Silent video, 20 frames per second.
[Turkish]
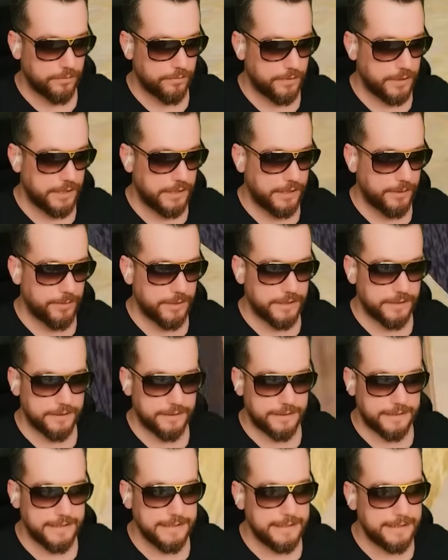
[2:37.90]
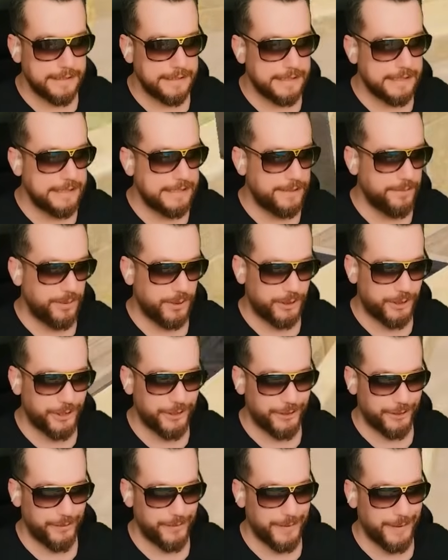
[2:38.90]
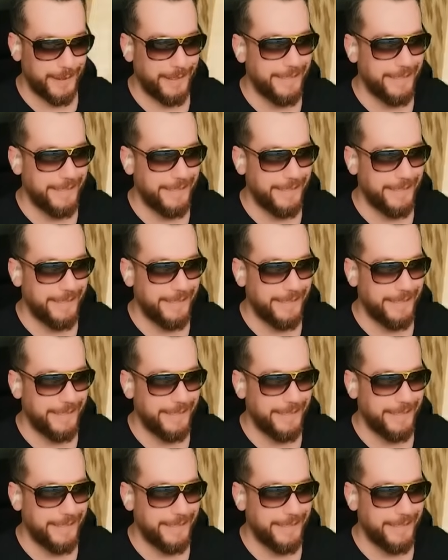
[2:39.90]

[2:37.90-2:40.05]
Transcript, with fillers: Var ya ben de sinsi sinsi bakıyorum.